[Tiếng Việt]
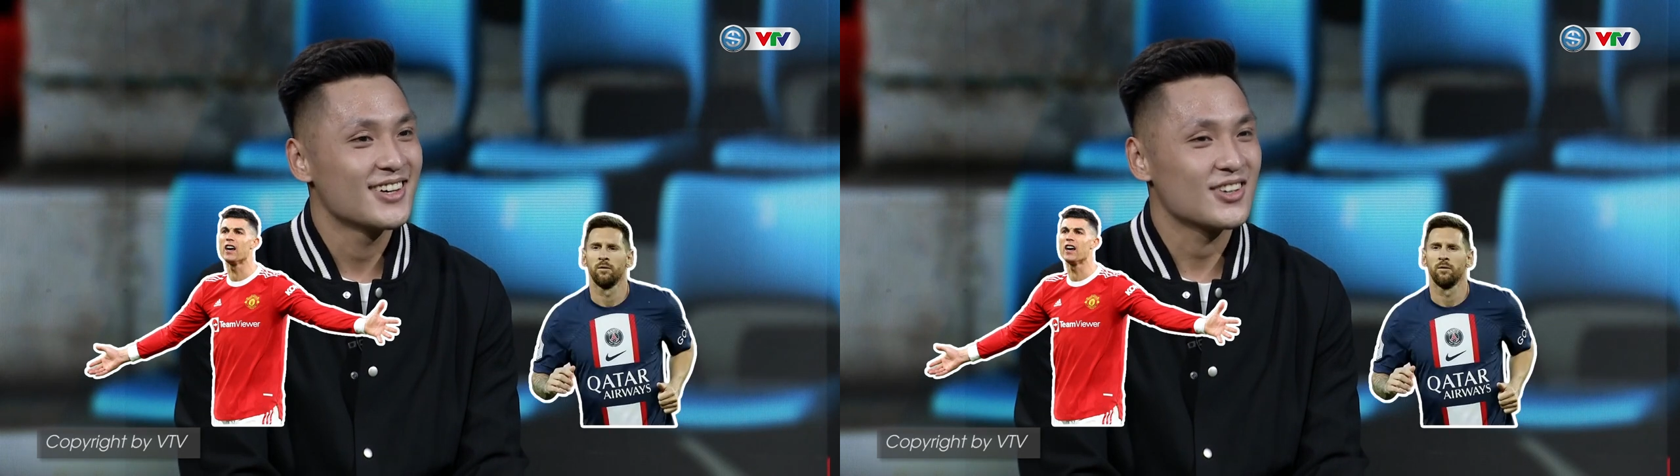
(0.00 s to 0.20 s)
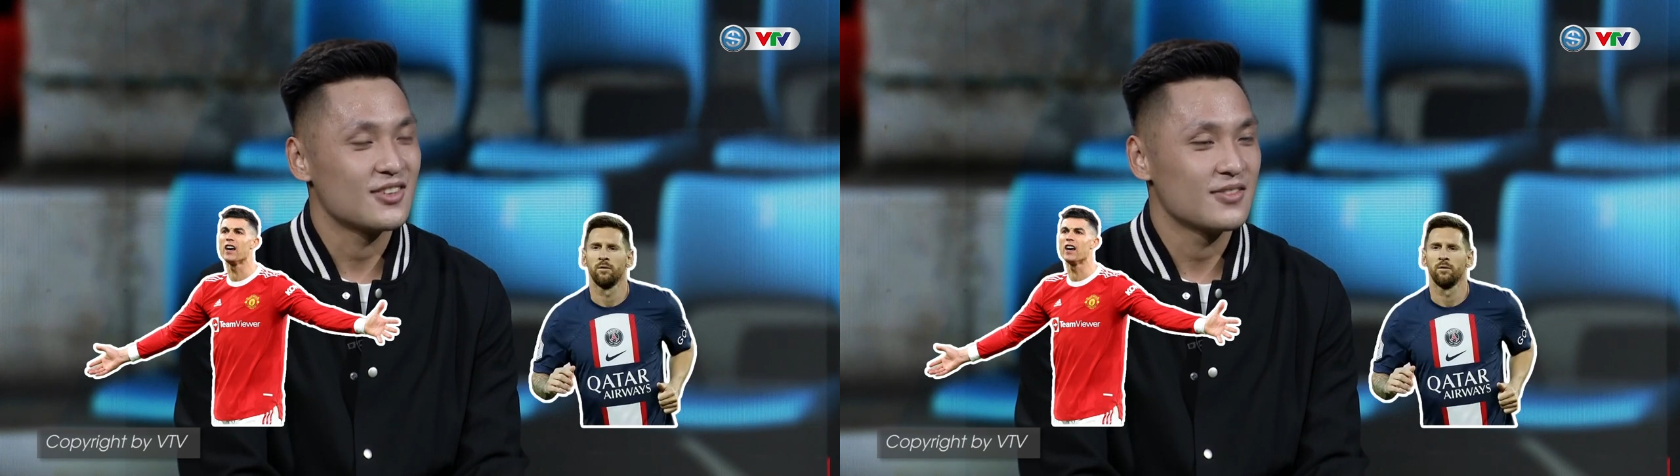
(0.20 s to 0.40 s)

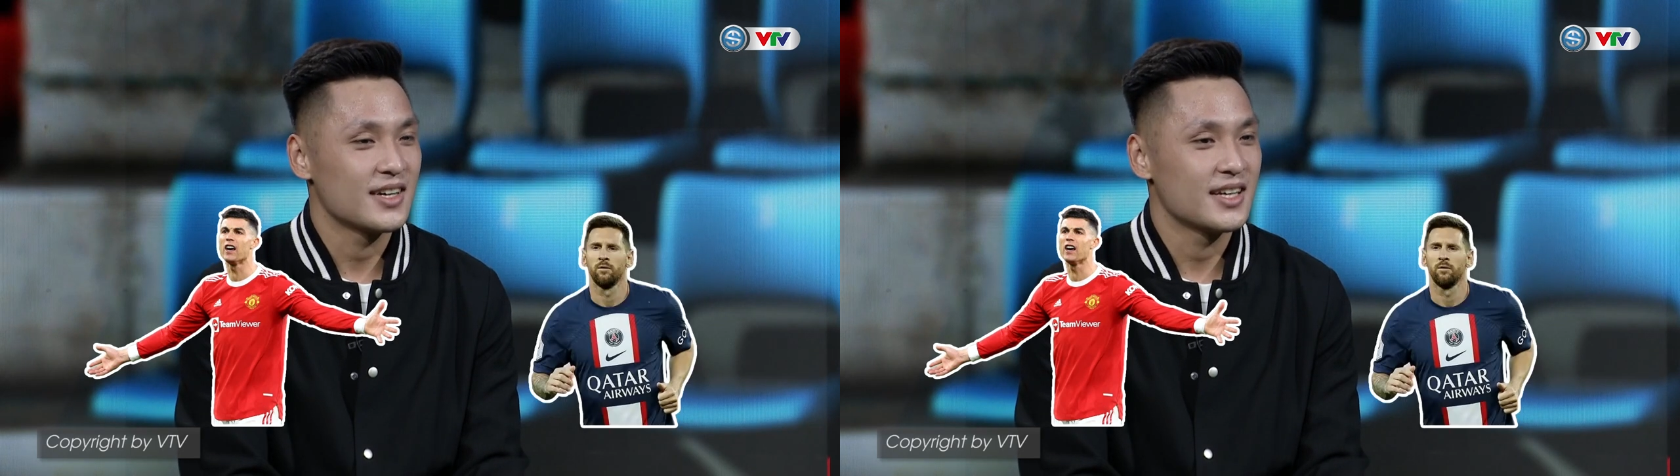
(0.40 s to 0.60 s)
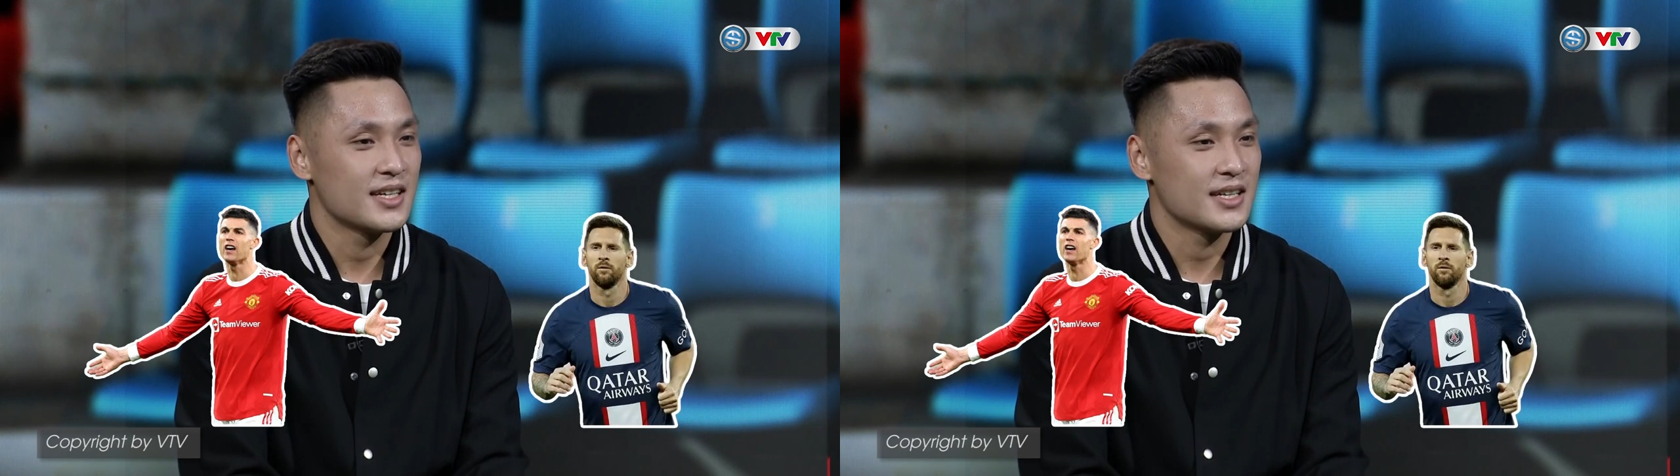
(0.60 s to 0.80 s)
Còn
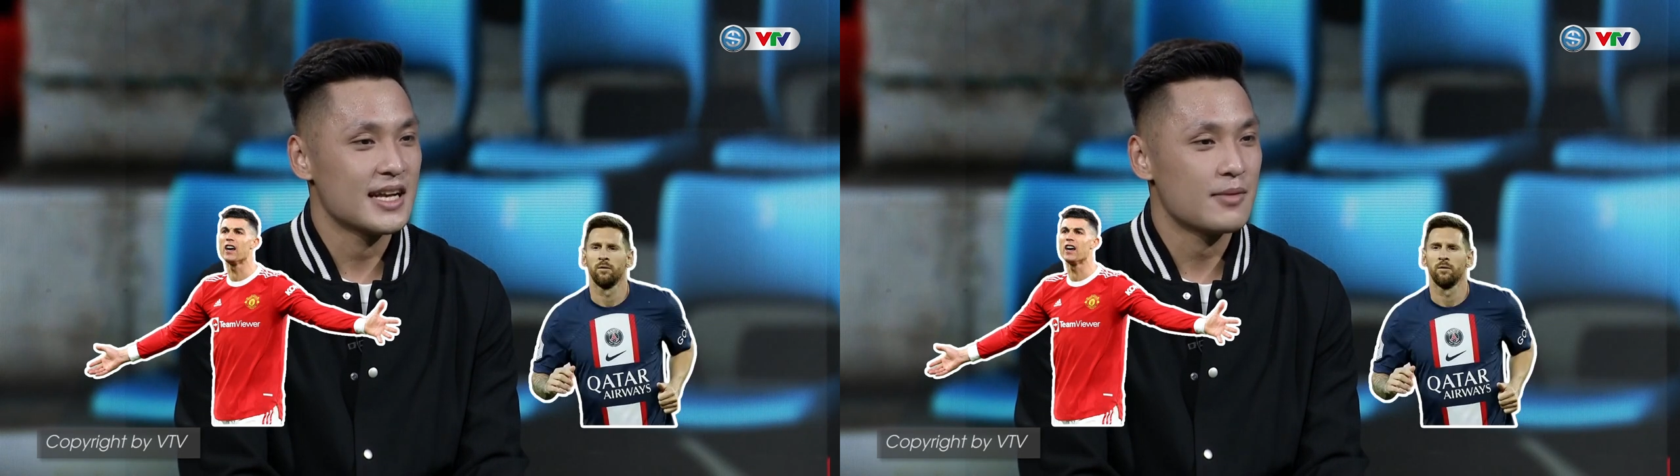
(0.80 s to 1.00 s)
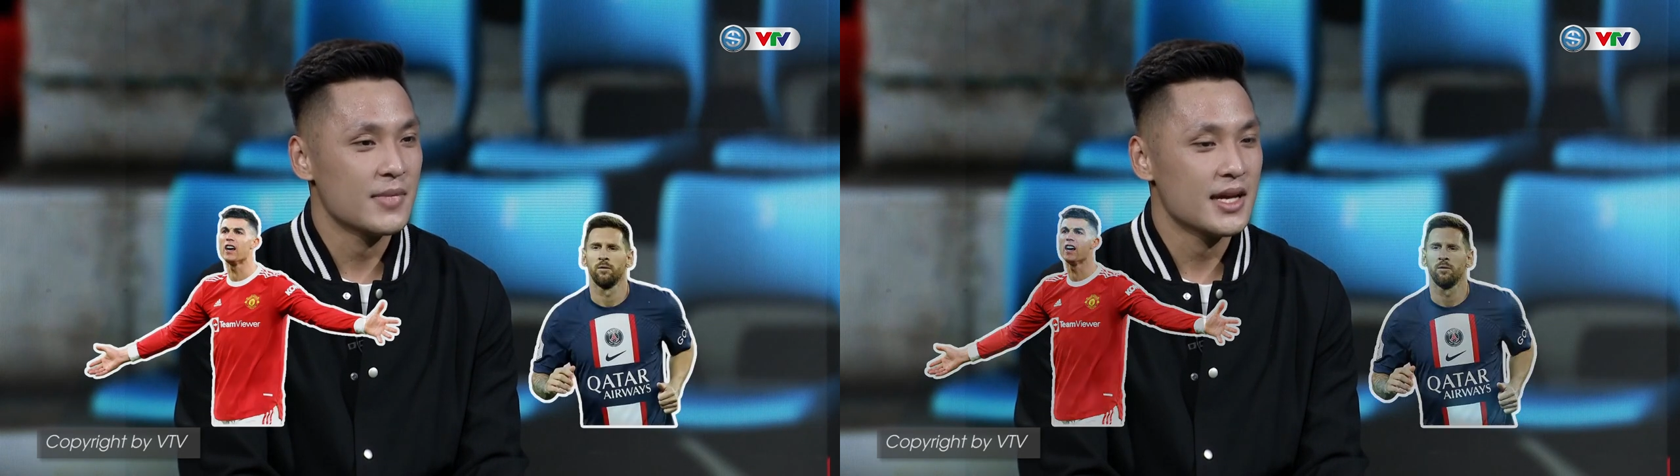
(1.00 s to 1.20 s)
về
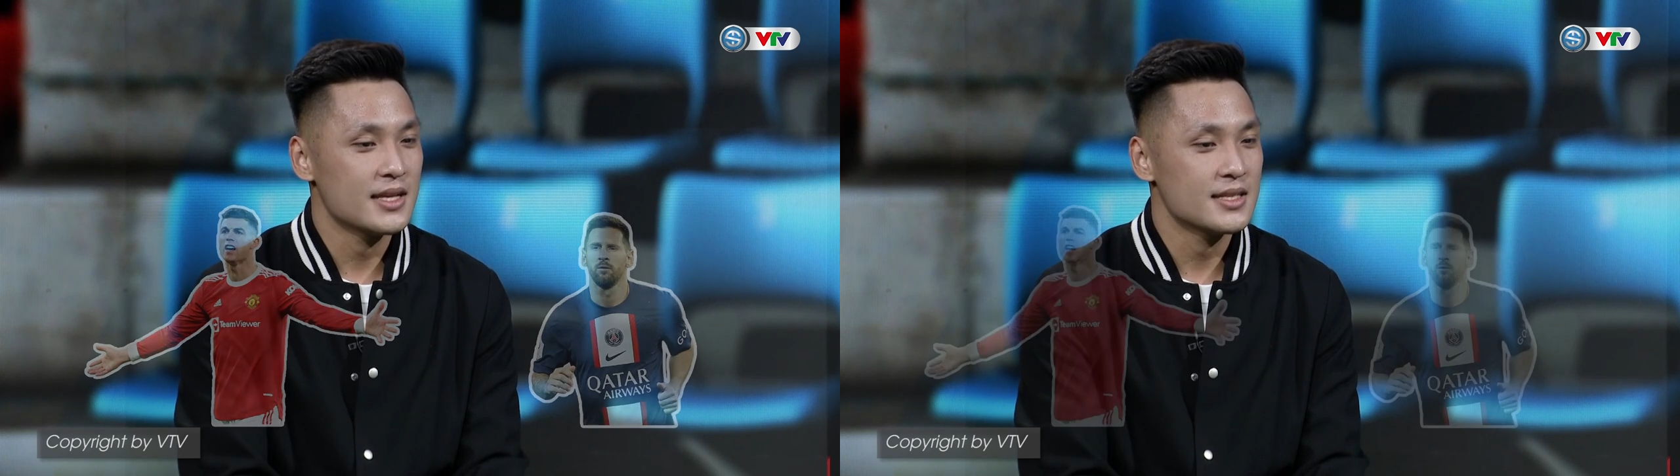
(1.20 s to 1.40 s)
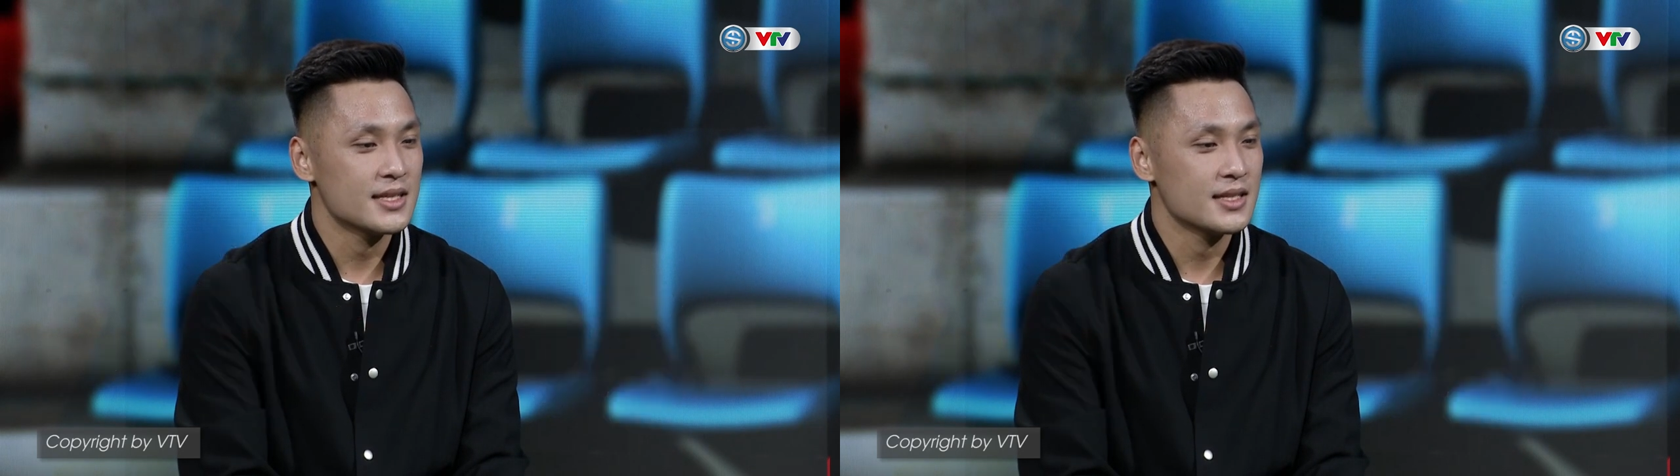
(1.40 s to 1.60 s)
đam
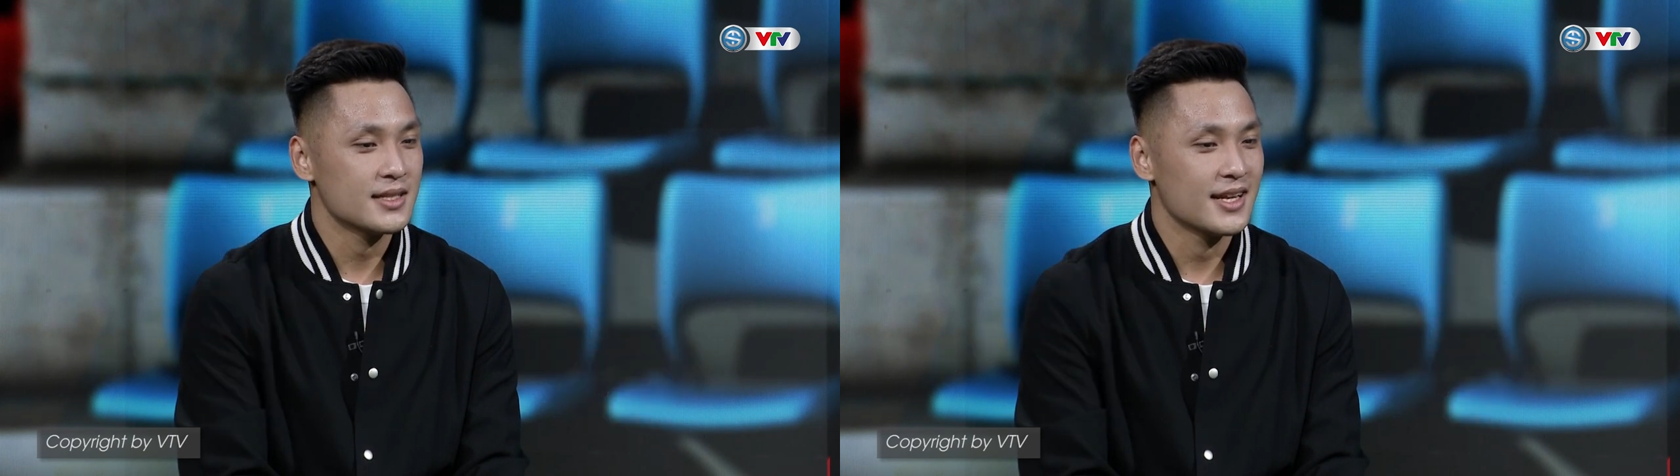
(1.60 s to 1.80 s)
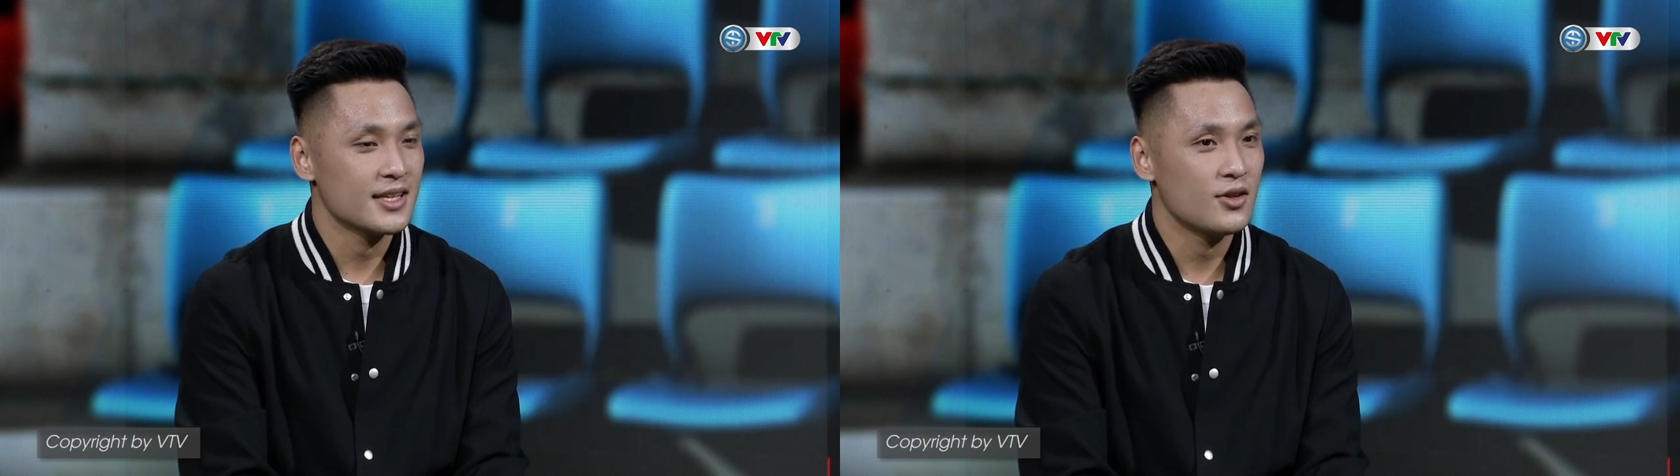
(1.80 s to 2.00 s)
mê
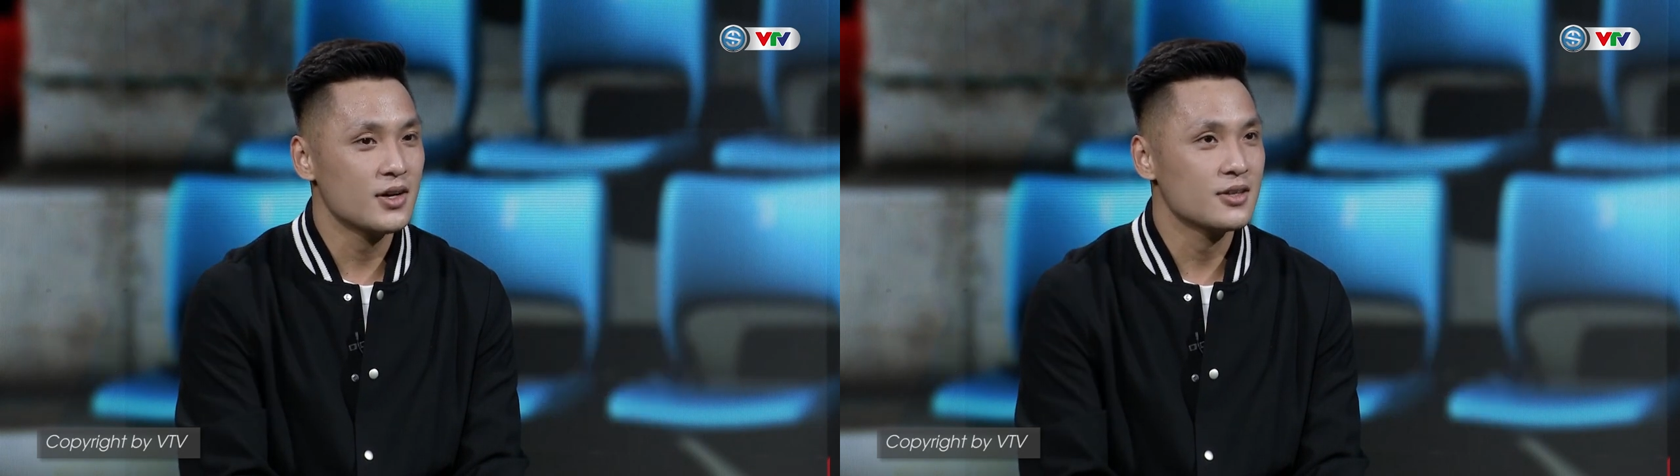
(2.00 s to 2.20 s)
để thức